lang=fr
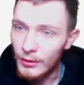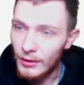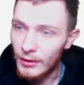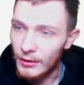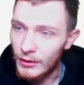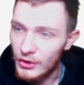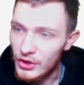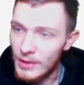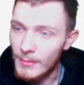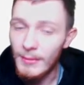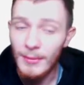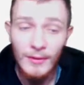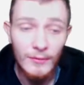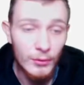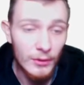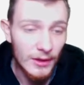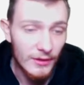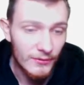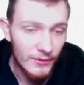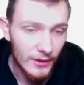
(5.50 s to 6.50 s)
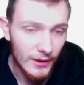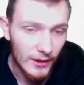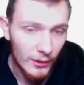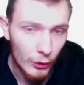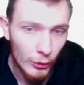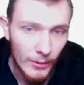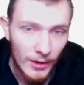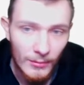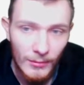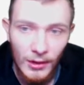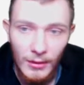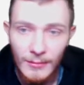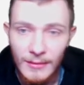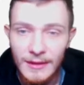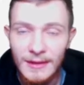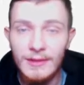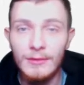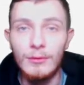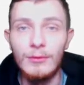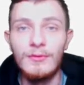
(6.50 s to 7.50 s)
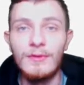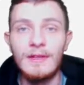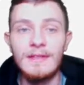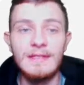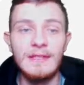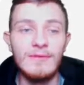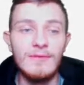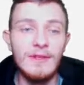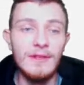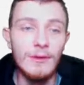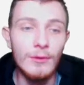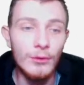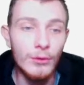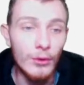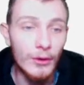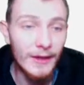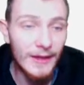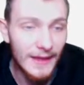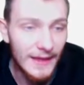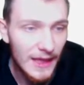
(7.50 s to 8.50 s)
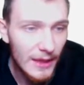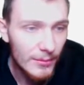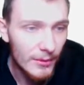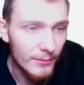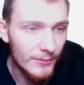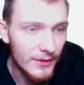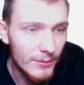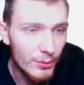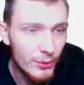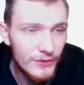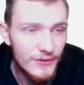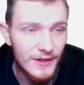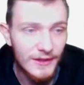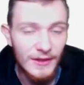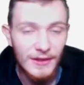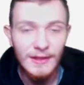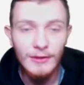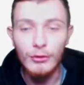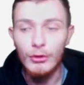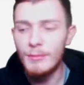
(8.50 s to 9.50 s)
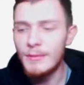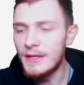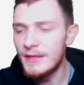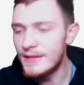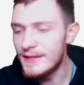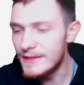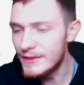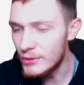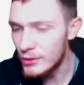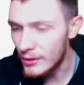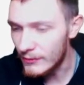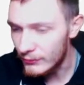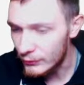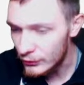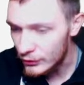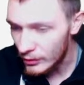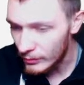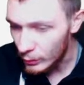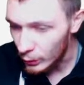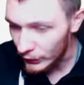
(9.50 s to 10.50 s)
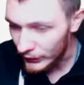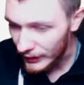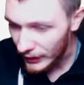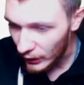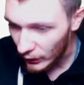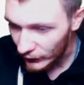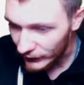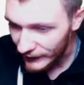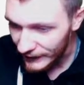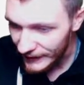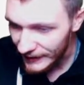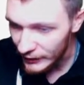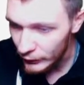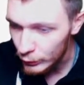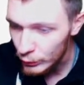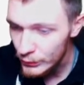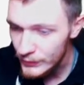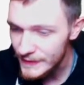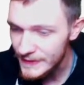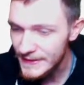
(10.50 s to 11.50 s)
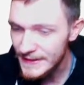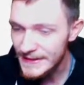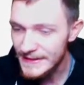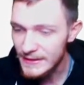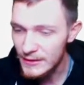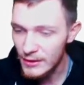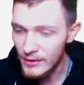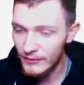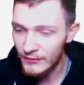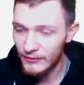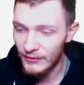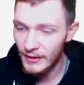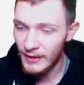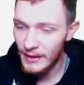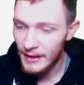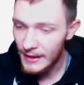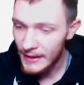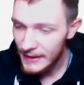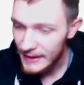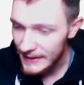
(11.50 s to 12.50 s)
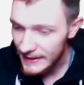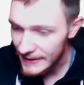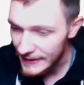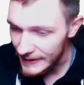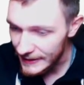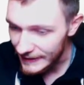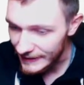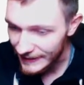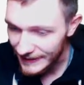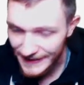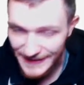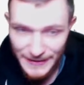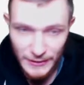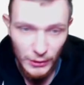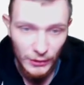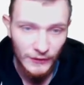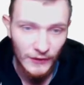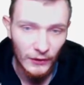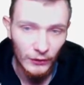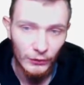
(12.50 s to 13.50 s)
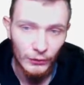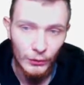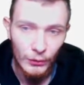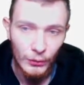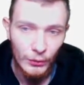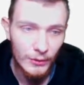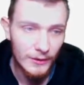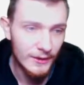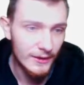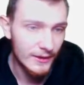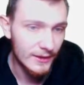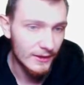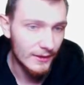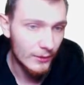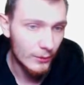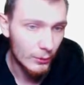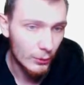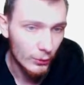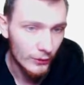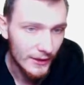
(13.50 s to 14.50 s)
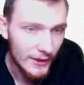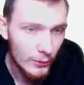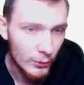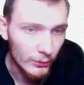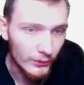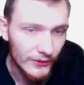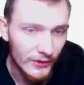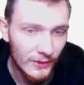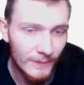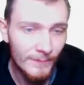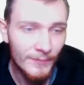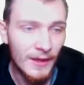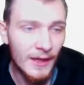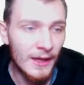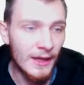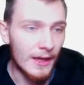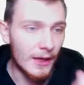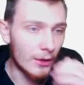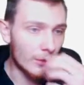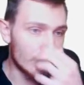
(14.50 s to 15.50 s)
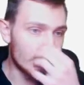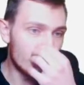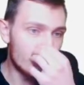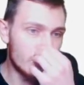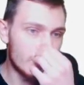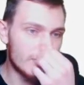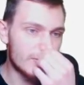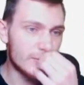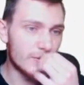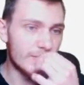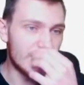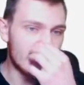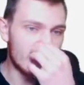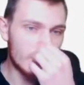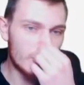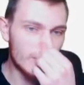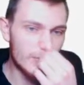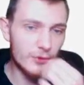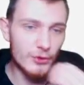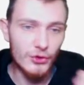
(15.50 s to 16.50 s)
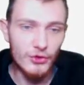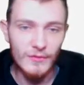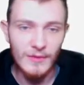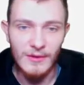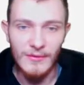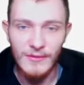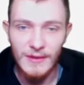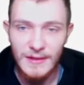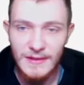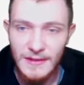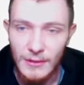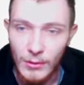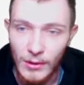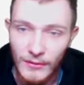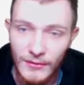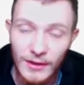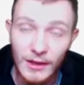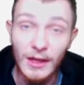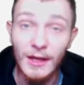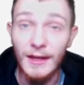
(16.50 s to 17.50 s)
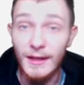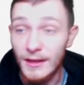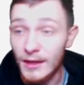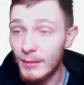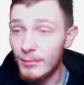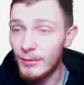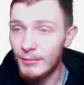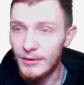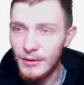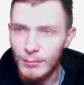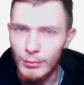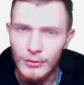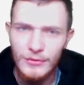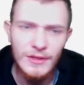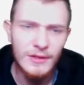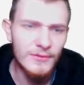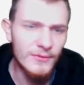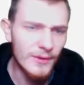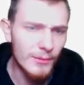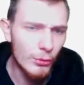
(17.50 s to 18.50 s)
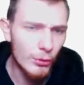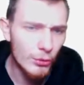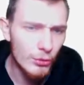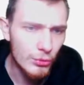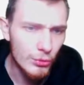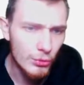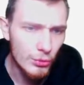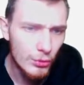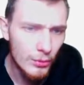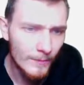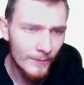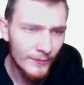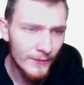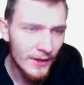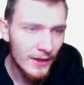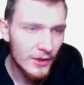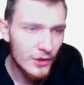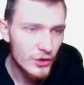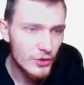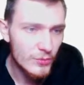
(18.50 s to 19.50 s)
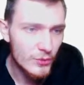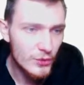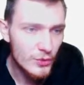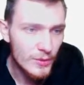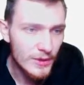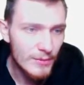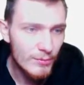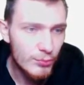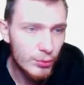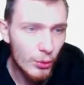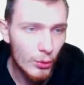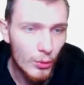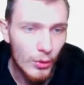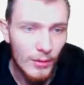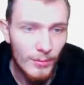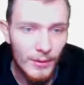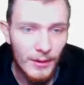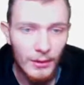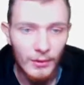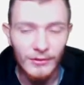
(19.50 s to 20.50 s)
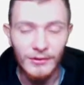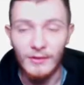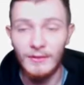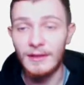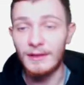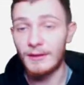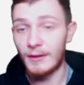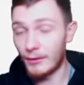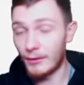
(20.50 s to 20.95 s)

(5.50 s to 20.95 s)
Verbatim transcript: euh, j'ai pas prévu de la faire hein, globalement, mais de faire cette vidéo de récap un petit peu de cette année 2019, nous sommes le 31-12-19 il est 13h32 et on est content. Alors du coup dans cette vidéo ce que je vais faire c'est qu'on va faire le récap un petit peu, ça se fait beaucoup. Je me suis dit pourquoi pas, alors ça va être,